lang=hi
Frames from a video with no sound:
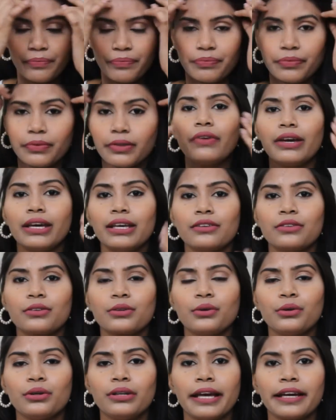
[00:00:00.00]
फेस
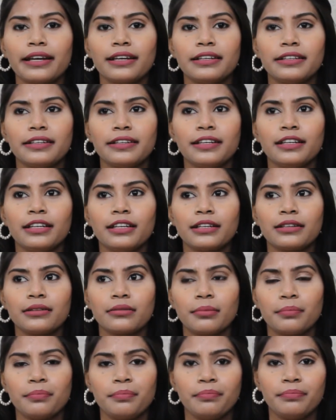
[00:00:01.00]
को लाइक
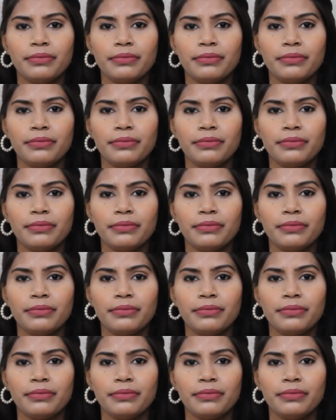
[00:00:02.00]
लिटरली